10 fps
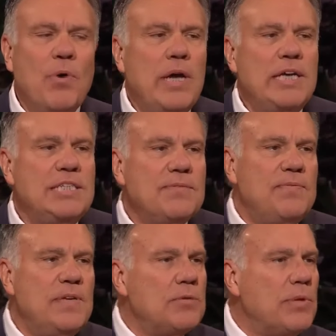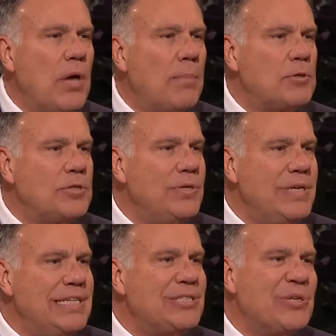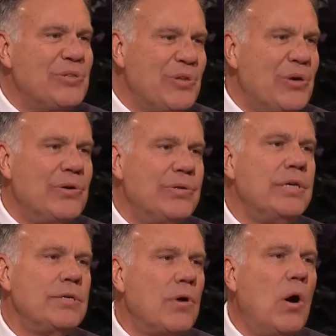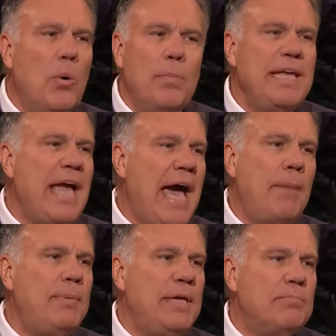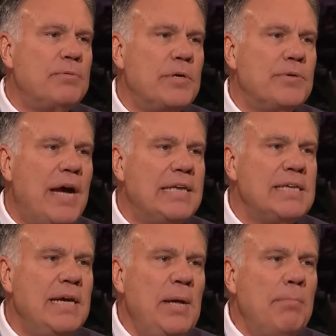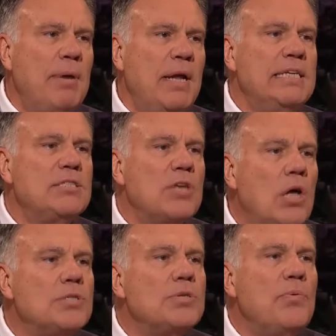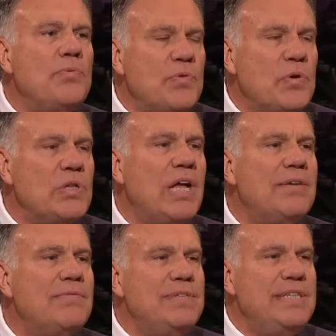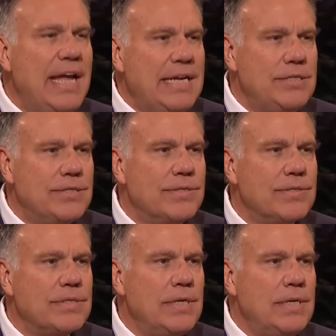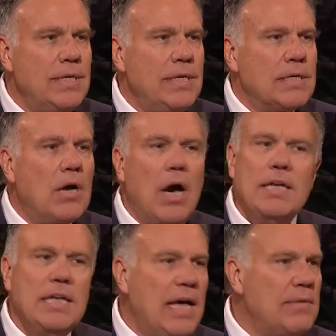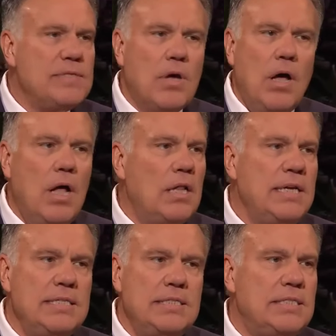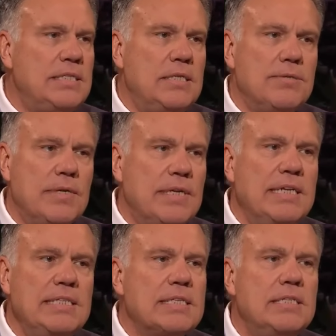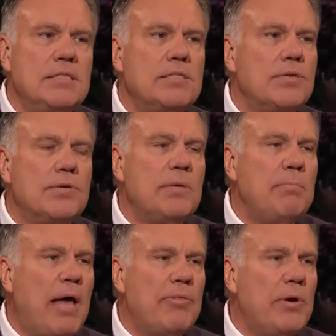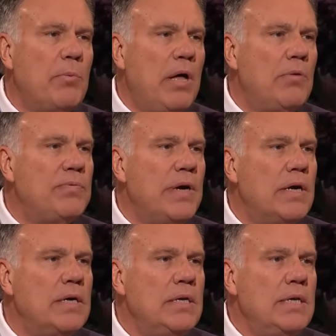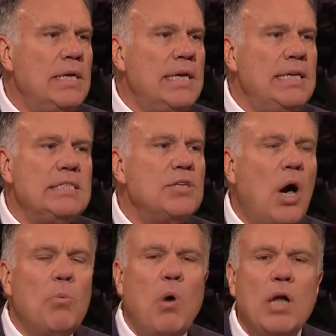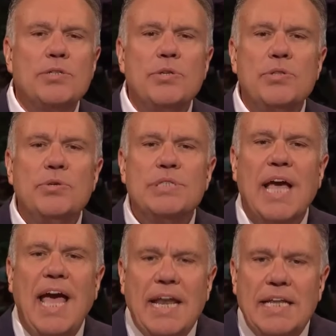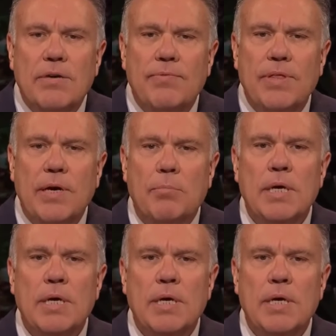La travesía está llena de oportunidades de aprender, crecer, ser feliz y progresar, pero también tiene sus peligros. Dios ama a todos sus hijos y se preocupa por el bienestar de ellos. No quiere perder a ninguno.